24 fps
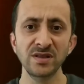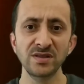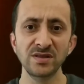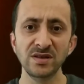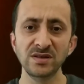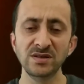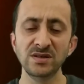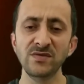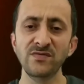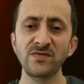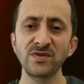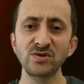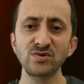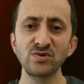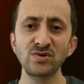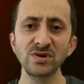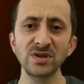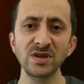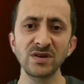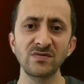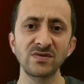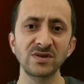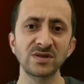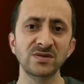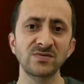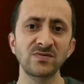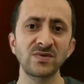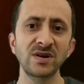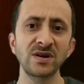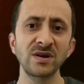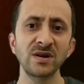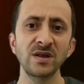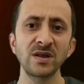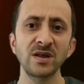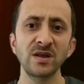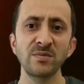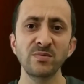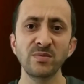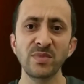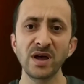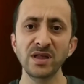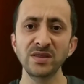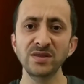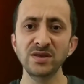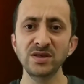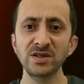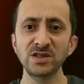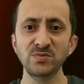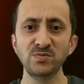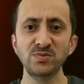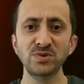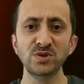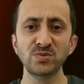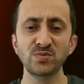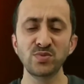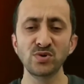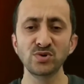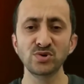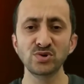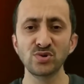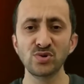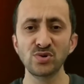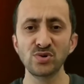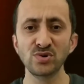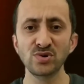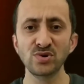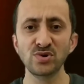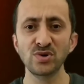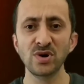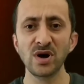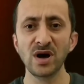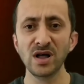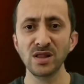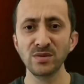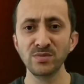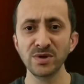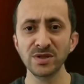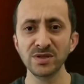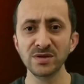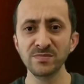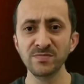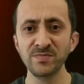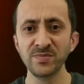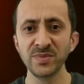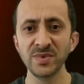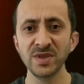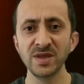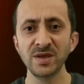Desilifatör devresi var ben hiçbir sponsorluk almadım.